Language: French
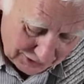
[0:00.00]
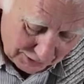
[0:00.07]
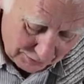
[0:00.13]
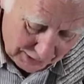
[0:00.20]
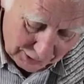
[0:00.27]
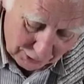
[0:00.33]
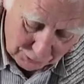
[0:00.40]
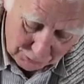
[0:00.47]

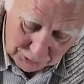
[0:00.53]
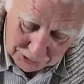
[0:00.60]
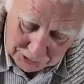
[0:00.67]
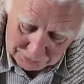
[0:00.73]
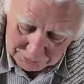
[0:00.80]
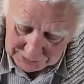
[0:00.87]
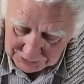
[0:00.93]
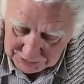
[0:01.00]
Germanophones
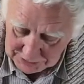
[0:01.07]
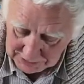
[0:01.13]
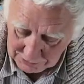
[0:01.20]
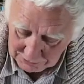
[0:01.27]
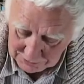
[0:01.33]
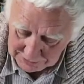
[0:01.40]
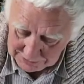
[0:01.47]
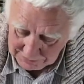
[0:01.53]
en Belgique.
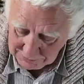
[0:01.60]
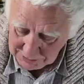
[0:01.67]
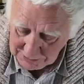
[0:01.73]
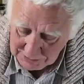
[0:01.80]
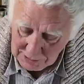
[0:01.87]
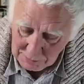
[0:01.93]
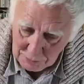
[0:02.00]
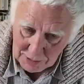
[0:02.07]
Donc, ce
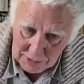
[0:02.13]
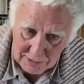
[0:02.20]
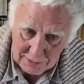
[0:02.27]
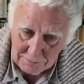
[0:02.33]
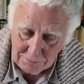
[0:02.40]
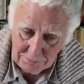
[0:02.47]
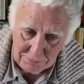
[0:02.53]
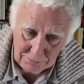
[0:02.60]
n'est pas.
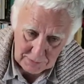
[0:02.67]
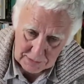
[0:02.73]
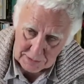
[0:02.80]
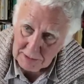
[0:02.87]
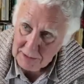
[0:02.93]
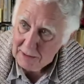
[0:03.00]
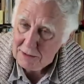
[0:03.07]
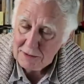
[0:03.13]

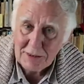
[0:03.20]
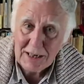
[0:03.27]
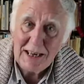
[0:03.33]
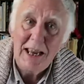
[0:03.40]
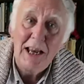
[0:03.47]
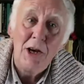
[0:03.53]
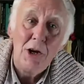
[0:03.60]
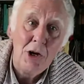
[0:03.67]
C'est
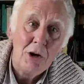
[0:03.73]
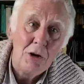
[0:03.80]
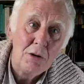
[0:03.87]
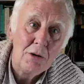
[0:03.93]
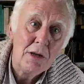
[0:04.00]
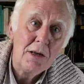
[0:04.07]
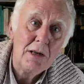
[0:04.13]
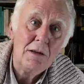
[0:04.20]
des lieux,
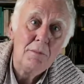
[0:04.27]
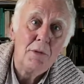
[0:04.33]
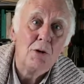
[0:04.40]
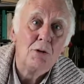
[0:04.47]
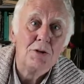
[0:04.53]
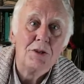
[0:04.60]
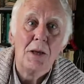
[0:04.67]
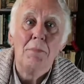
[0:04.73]
mais on
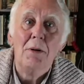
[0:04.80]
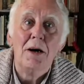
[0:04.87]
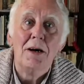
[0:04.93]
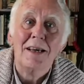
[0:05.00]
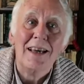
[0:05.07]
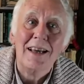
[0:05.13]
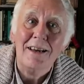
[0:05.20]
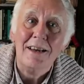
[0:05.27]
ne sait pas
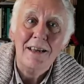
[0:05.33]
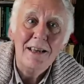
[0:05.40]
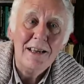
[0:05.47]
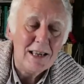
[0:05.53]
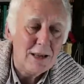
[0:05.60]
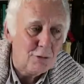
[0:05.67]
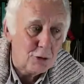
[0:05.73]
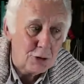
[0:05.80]
quel.
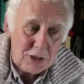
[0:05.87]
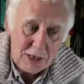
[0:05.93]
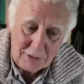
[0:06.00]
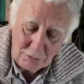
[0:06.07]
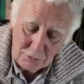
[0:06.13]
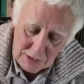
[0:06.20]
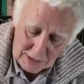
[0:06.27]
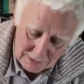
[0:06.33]
Il faut chaque
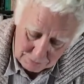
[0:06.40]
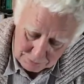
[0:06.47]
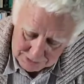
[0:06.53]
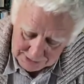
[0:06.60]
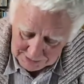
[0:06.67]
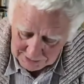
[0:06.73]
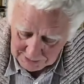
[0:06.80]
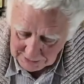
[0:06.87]
fois
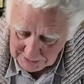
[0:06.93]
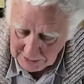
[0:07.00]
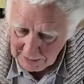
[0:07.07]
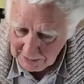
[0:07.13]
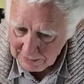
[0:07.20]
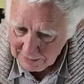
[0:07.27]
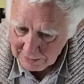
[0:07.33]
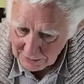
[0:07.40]

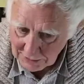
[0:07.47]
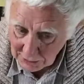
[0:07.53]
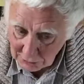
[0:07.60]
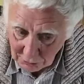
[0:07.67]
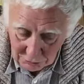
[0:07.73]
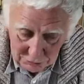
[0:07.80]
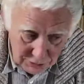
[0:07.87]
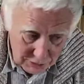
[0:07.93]
préciser,
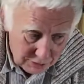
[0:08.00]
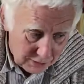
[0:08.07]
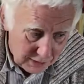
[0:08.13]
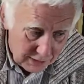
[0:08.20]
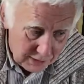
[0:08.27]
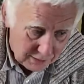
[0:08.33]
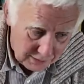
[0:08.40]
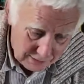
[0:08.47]

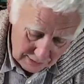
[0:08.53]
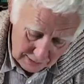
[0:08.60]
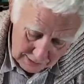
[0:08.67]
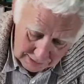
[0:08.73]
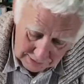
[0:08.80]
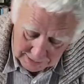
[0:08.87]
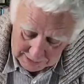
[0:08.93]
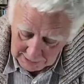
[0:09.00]
circonscrire,
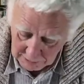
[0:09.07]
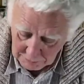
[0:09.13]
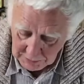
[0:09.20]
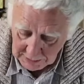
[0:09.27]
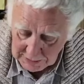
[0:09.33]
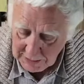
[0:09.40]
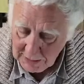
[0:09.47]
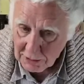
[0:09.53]

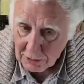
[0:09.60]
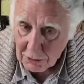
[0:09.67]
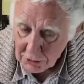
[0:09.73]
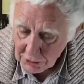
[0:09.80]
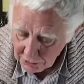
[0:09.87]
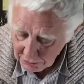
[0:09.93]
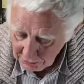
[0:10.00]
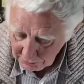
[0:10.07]
délimiter le
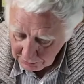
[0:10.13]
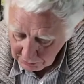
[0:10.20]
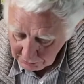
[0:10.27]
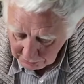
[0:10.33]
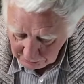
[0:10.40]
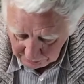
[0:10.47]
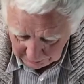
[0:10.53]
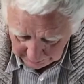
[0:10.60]
lieu
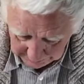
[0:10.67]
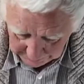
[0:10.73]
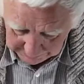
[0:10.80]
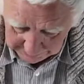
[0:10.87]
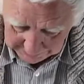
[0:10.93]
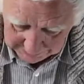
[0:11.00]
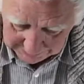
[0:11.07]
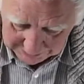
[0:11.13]
dont
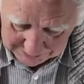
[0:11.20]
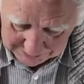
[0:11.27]
il